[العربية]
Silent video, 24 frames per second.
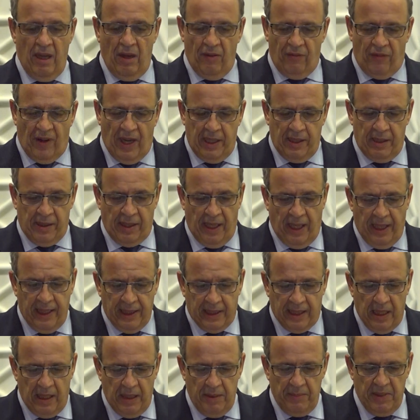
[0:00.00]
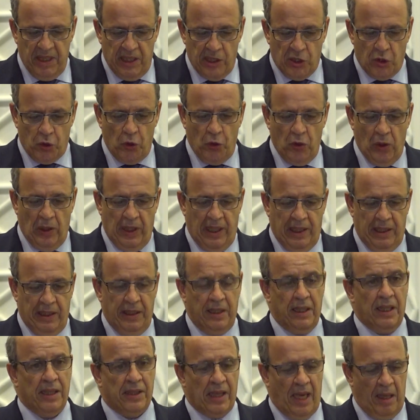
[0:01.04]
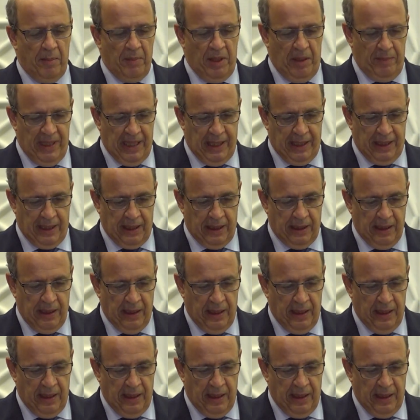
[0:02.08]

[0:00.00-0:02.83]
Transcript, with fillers: فائض هيكلي من السيولة للنظام المالي